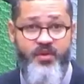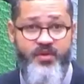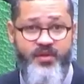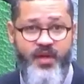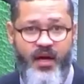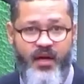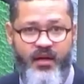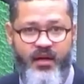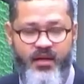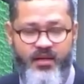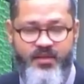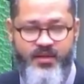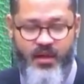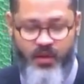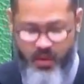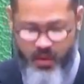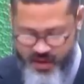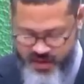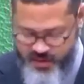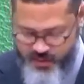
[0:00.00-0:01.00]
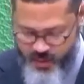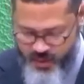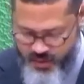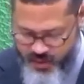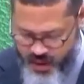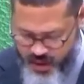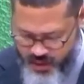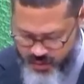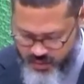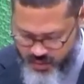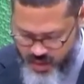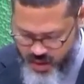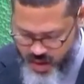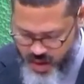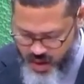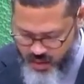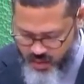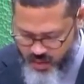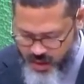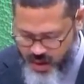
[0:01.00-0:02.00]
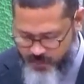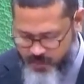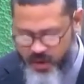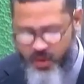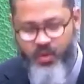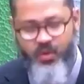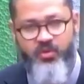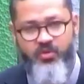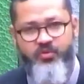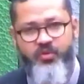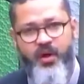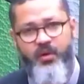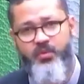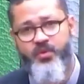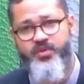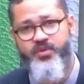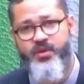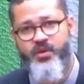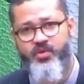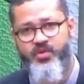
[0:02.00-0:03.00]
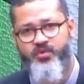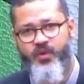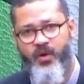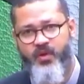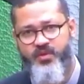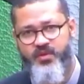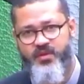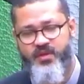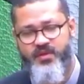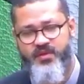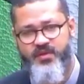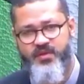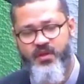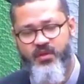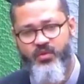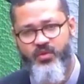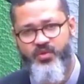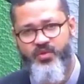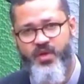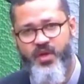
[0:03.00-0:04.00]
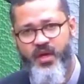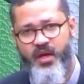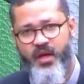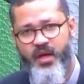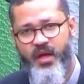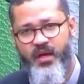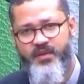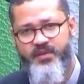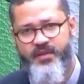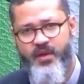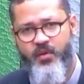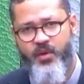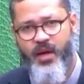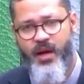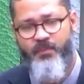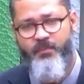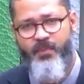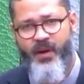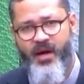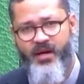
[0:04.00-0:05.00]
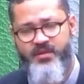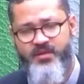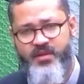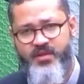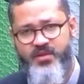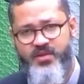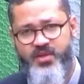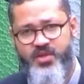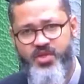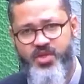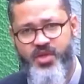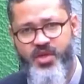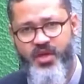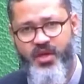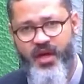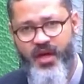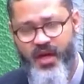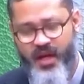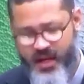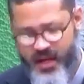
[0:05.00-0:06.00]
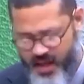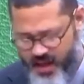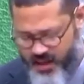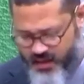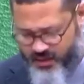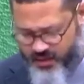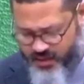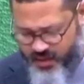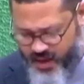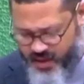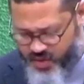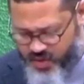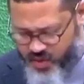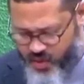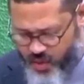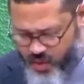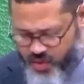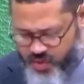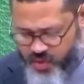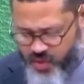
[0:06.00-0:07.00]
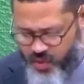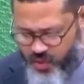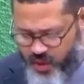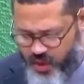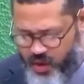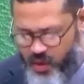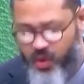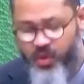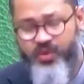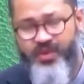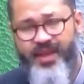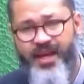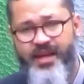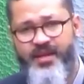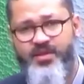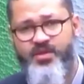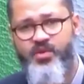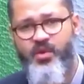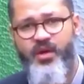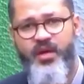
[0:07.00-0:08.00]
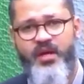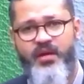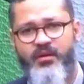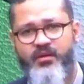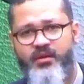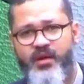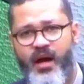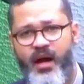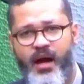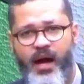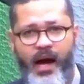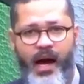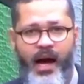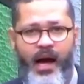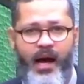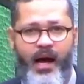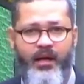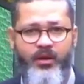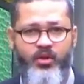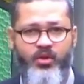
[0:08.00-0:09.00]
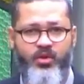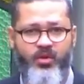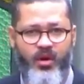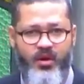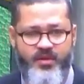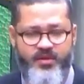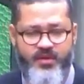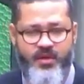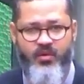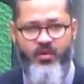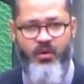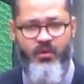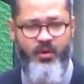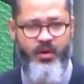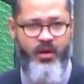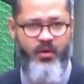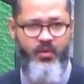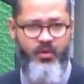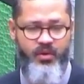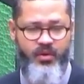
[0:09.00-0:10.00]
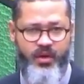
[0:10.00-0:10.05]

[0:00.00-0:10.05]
está aqui se correspondendo. No capítulo 1 vemos que os falsos ensinos, eles são capazes de é, desconstruir ou desorientar a nossa comunhão com